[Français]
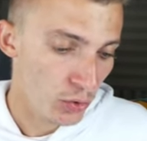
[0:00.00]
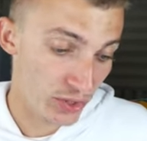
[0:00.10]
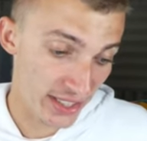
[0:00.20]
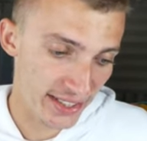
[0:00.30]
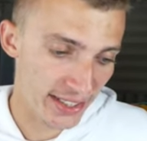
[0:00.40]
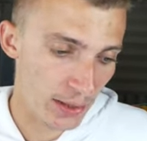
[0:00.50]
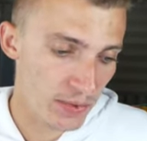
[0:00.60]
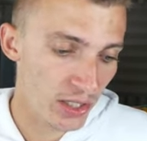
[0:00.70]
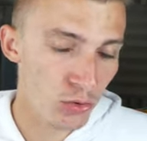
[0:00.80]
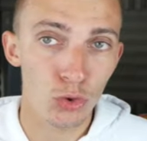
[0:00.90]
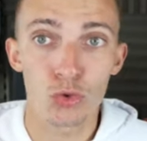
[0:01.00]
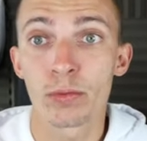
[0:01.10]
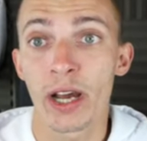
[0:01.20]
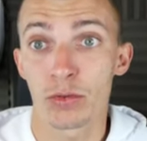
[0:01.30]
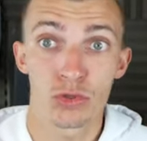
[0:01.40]
Donc ça c'est très bien, surtout
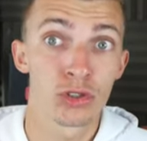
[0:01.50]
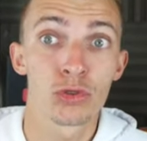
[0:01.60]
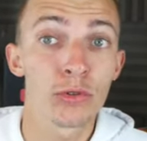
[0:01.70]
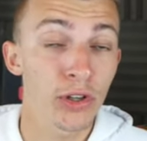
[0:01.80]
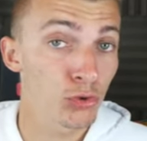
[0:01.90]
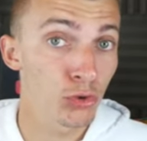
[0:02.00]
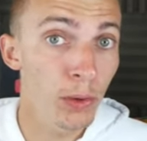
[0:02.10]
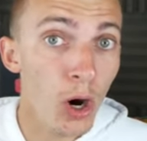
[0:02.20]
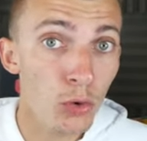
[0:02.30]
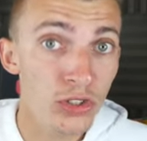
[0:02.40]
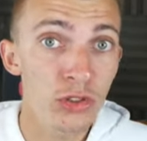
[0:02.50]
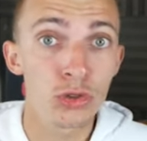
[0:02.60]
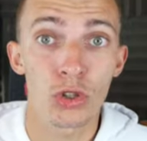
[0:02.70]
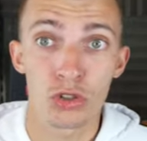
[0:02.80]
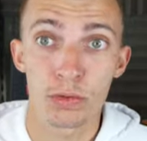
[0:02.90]
bah, si tu veux faire du sport aussi,
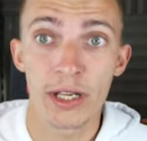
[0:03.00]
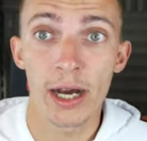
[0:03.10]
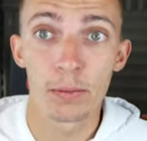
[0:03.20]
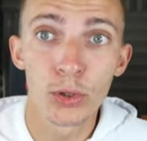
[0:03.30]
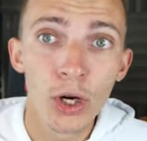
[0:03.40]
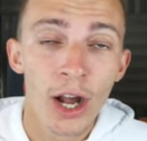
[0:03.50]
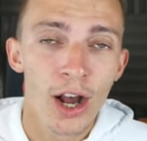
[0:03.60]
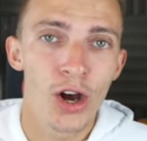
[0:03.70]
tu transpires un peu.